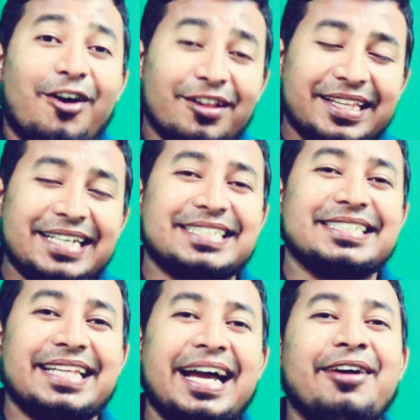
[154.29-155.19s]
হতাশ
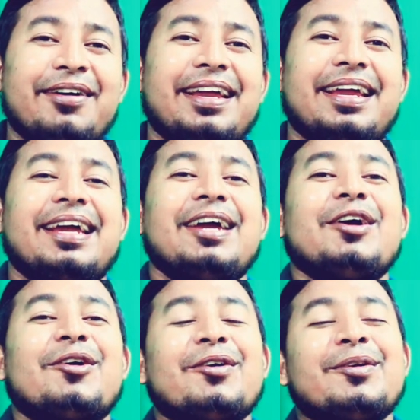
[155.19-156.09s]
না হয়ে
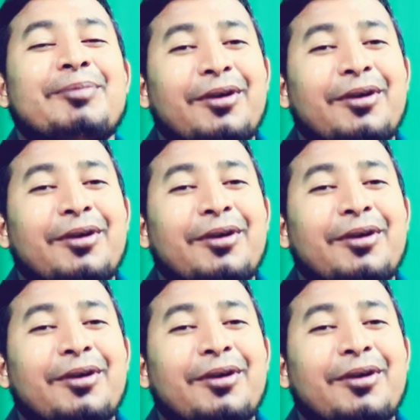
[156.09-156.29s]
কোনো